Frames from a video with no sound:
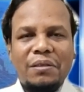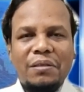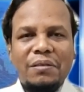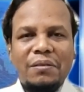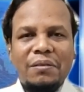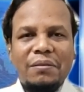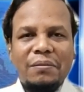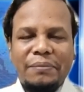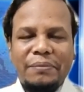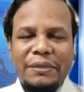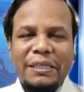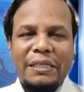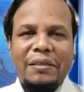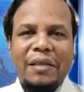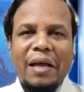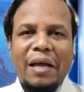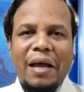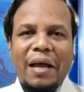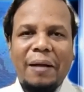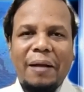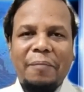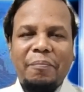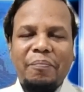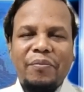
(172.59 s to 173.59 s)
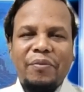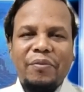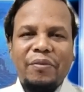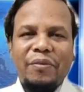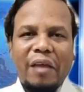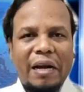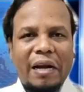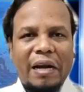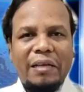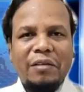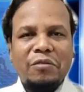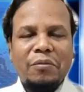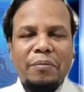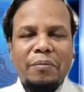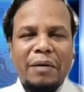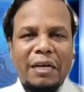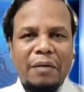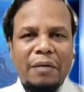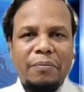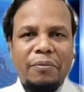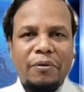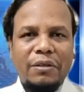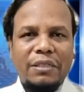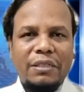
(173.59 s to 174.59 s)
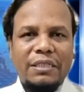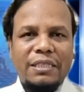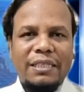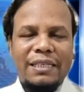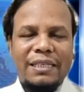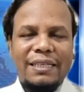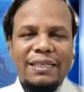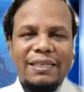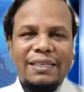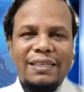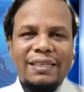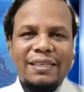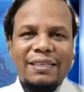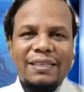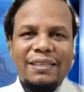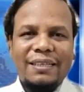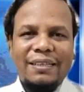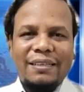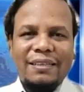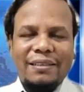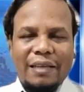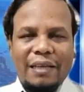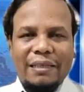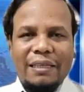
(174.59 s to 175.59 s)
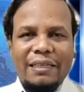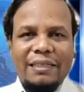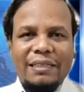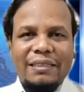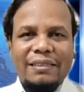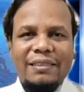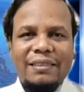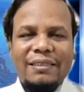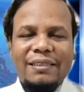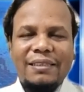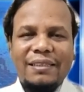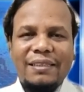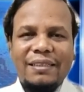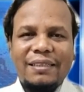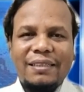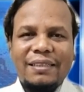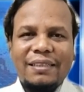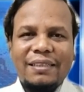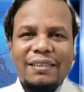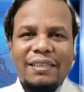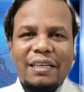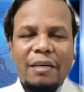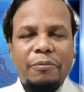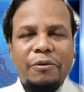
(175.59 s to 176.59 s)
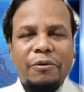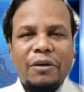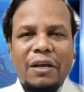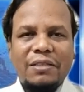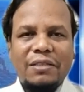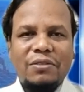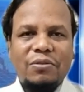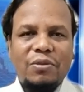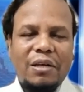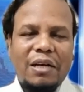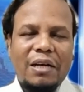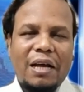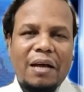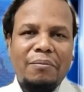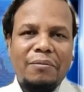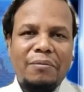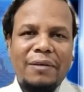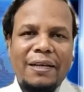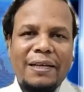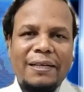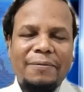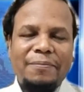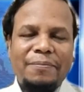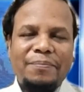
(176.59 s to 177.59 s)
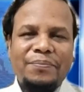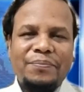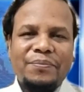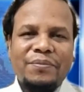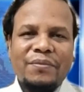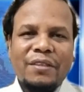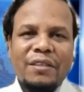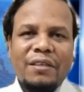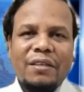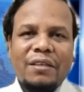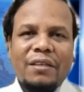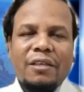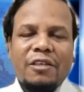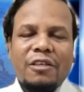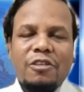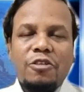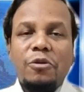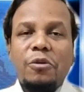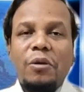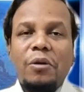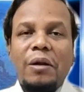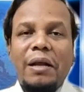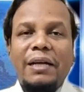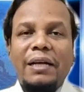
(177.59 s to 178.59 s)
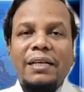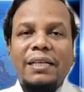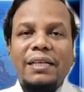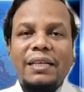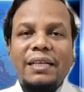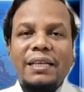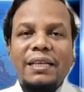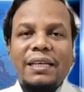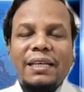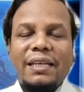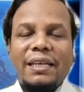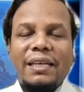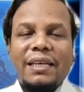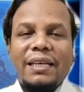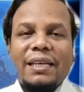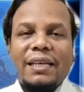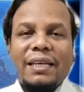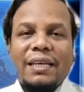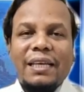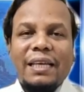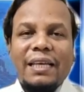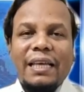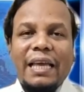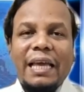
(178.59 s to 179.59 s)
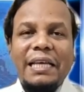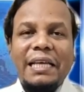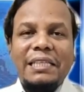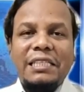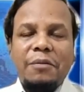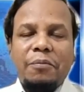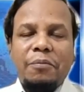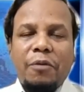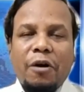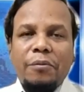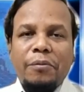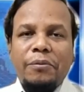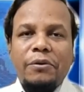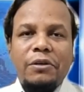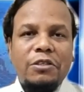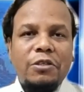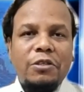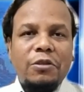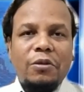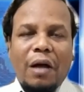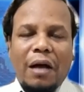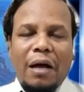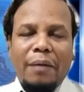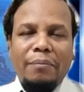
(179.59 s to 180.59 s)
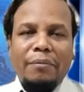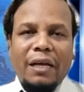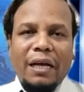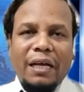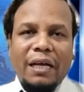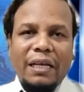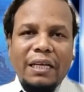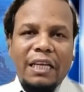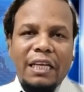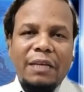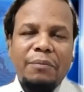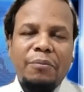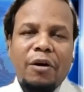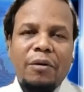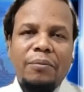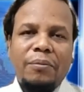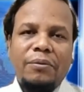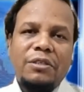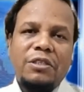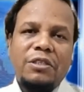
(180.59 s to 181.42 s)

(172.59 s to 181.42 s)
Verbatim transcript: বৃদ্ধা তারা কিন্তু মারা পড়েছে তাদের ক্ষেপণাস্ত্রের হামলায় সুতরাং এই যে বর্বরচিত হামলা এই বর্বরচিত